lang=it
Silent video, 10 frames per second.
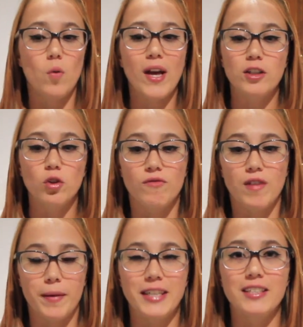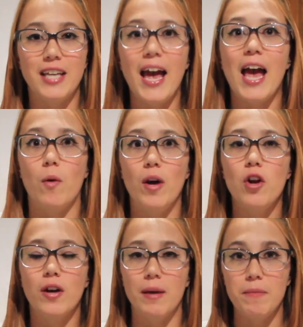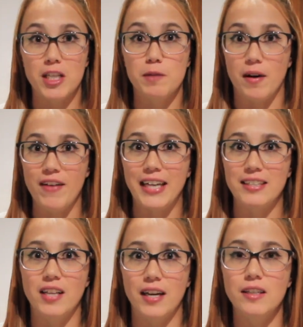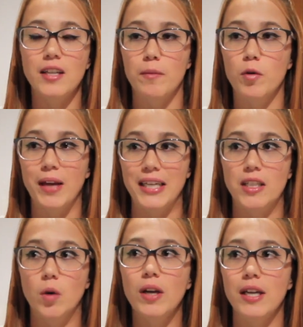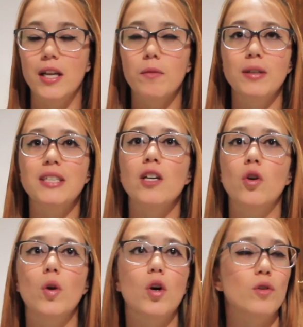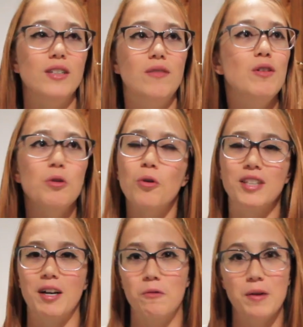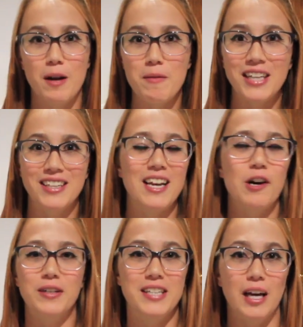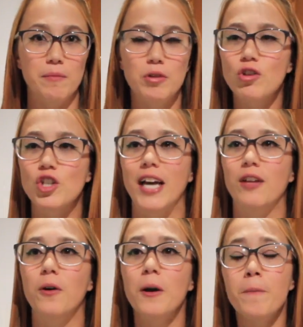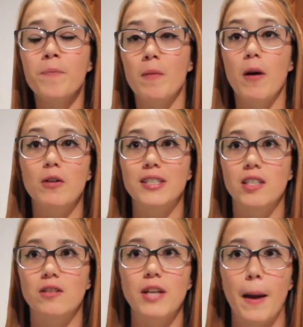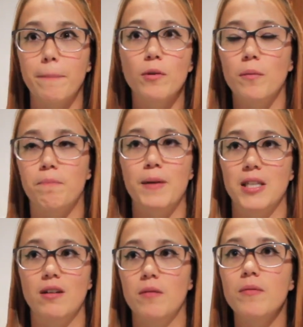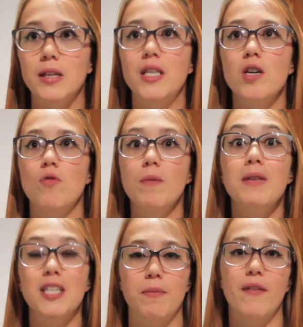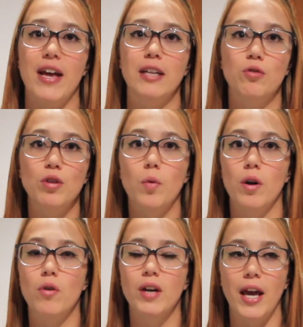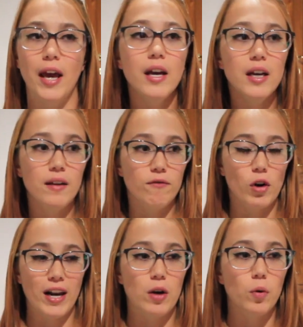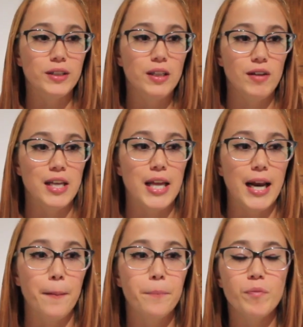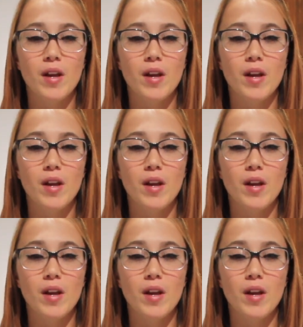Questo ovviamente è quello che mi spaventa in dei momenti, quindi dei momenti in cui condivido tranquillamente le cose che mi succedono, ma allo stesso tempo passo dei momenti in cui mi spavento di quello che vorrei condividere,